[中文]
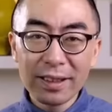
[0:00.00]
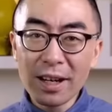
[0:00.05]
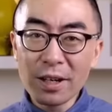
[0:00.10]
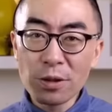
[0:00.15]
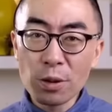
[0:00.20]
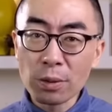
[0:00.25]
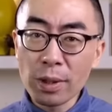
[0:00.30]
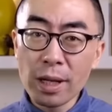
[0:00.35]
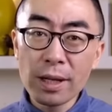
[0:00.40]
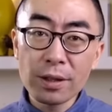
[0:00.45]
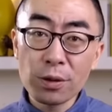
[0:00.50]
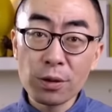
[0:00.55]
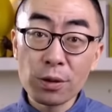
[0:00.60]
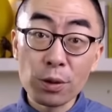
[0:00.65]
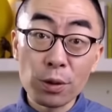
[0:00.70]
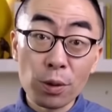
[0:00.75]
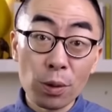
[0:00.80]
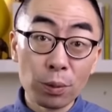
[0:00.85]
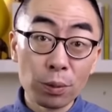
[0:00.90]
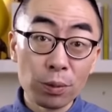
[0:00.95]
第二种呢，就
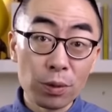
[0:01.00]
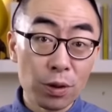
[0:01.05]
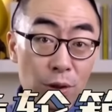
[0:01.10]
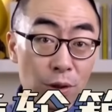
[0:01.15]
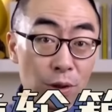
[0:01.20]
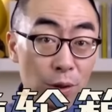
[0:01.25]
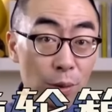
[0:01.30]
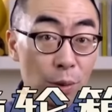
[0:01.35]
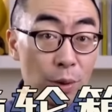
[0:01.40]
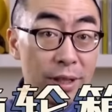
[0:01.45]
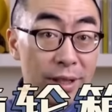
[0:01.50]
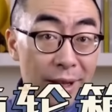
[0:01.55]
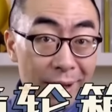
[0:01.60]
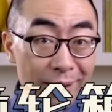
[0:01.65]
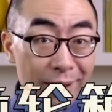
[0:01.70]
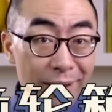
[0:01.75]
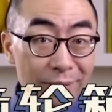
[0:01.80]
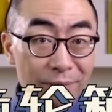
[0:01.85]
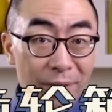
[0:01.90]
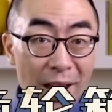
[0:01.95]
是用齿轮
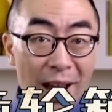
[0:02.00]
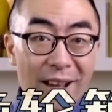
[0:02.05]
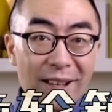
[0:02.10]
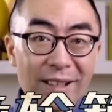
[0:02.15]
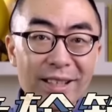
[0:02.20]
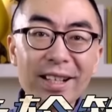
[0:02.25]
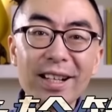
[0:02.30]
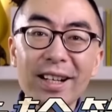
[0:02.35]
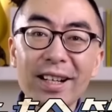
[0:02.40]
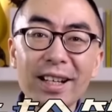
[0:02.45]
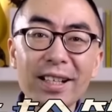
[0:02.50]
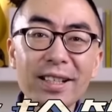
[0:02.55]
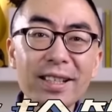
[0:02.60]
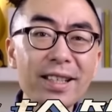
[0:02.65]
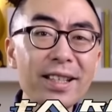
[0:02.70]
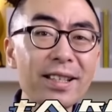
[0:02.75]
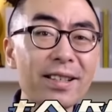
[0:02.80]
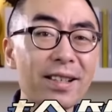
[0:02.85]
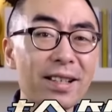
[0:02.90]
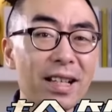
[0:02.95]
箱了。这个跟
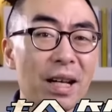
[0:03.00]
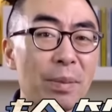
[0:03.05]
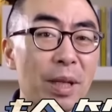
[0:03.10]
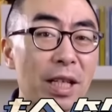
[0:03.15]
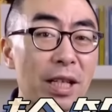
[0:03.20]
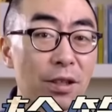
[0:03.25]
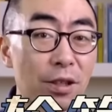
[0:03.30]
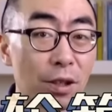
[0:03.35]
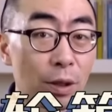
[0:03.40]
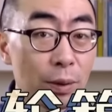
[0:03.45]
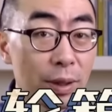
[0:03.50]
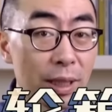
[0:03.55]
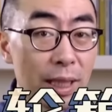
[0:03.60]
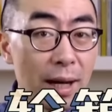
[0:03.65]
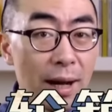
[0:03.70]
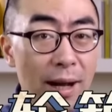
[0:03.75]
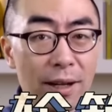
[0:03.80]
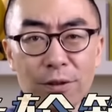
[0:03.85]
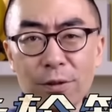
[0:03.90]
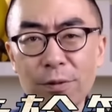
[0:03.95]
汽车上面的齿轮
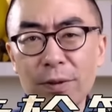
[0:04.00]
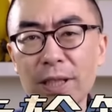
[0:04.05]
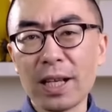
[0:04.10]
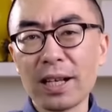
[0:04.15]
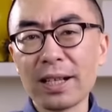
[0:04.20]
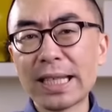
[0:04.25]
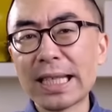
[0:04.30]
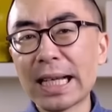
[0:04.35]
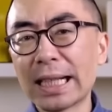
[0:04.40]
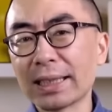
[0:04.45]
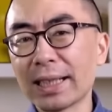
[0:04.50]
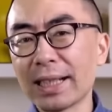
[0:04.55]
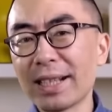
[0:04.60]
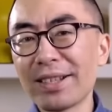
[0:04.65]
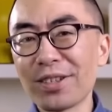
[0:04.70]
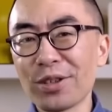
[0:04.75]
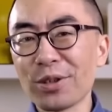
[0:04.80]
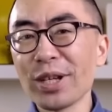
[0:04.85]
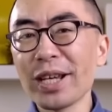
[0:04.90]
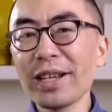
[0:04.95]
箱还是非常像的。
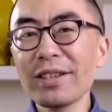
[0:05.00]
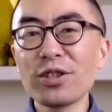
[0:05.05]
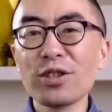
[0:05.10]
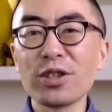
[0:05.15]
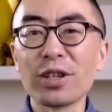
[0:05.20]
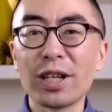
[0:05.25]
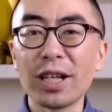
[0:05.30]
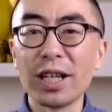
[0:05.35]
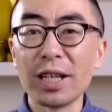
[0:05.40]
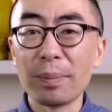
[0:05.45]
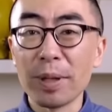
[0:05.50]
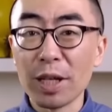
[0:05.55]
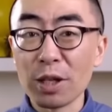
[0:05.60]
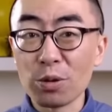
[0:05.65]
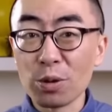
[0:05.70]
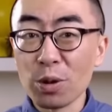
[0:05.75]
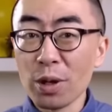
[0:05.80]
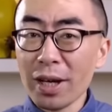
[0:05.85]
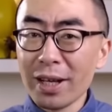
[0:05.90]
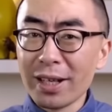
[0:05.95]
首先是可以变
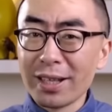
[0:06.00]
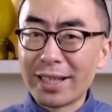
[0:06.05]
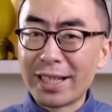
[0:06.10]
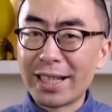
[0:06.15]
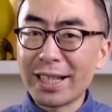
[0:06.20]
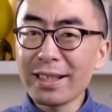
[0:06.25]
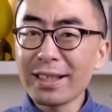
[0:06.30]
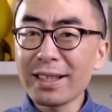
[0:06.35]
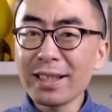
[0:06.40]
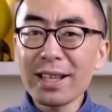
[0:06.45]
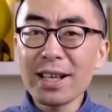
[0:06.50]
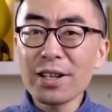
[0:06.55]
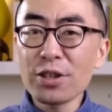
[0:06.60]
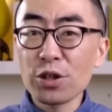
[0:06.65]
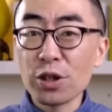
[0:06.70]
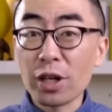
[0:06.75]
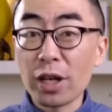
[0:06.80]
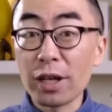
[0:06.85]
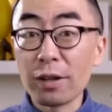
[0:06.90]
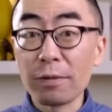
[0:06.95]
速，其次呢
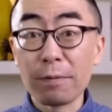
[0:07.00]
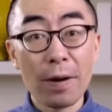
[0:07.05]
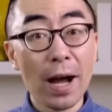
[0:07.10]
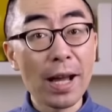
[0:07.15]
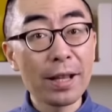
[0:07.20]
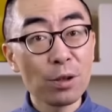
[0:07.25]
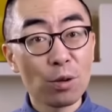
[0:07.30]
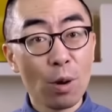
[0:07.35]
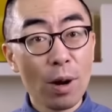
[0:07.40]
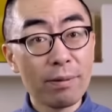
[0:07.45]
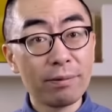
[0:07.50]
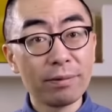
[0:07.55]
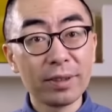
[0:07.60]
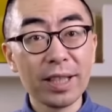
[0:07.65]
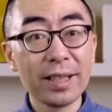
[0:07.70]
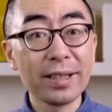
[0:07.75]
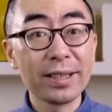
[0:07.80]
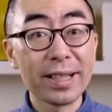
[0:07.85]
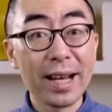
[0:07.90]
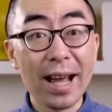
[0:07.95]
是可以反转，
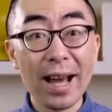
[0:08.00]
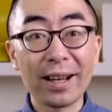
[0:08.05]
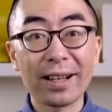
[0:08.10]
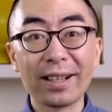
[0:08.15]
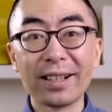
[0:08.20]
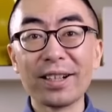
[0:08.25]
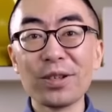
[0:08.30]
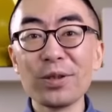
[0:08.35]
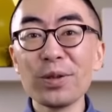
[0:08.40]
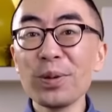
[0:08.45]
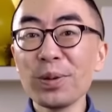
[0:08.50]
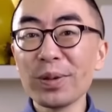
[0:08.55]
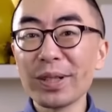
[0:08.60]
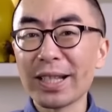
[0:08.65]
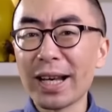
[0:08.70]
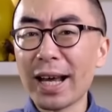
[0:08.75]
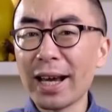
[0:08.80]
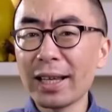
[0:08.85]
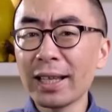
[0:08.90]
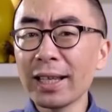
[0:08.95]
听起来和用
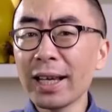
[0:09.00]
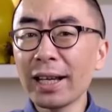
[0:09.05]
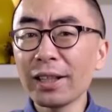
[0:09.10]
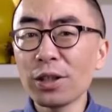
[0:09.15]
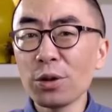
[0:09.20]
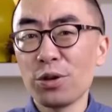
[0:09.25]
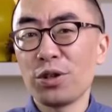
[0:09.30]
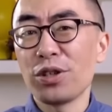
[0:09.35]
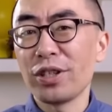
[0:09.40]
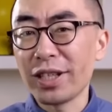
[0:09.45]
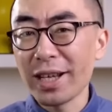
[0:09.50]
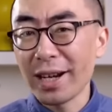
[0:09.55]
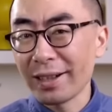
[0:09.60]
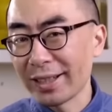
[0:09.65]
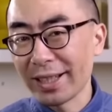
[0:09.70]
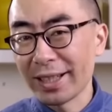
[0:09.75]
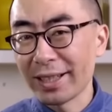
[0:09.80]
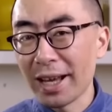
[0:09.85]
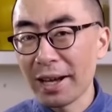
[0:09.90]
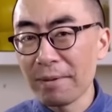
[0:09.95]
起来应该都是一
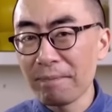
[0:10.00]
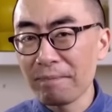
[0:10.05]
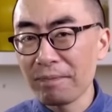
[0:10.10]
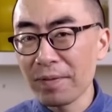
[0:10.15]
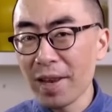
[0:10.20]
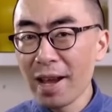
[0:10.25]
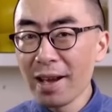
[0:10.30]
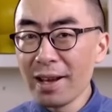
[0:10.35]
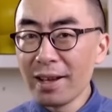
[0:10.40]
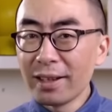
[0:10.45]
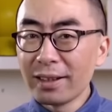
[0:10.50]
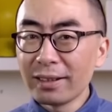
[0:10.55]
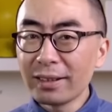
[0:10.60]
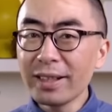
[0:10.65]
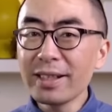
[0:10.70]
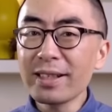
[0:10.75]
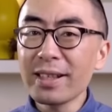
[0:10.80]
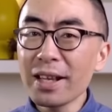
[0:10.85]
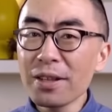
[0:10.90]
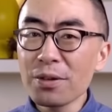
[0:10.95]
样简单。
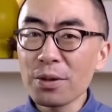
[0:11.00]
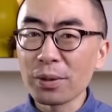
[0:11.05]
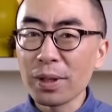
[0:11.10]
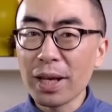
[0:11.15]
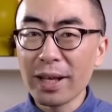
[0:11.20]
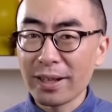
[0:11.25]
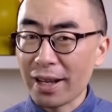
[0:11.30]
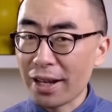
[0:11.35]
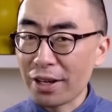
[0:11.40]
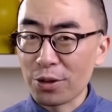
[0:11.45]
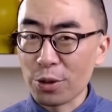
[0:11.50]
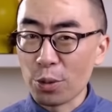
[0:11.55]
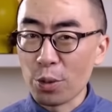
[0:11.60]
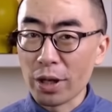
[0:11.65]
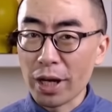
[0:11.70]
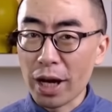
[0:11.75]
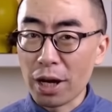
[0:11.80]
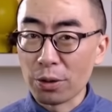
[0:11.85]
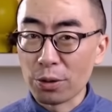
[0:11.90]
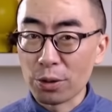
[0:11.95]
第3种呢，才是
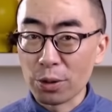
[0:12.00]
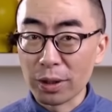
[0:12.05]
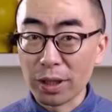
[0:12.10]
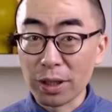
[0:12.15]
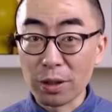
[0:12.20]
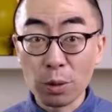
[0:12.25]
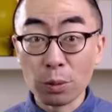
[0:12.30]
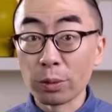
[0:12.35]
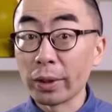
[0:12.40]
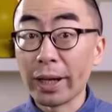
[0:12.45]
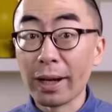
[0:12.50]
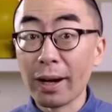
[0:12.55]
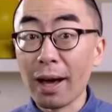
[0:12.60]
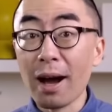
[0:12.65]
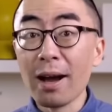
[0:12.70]
我要说的重点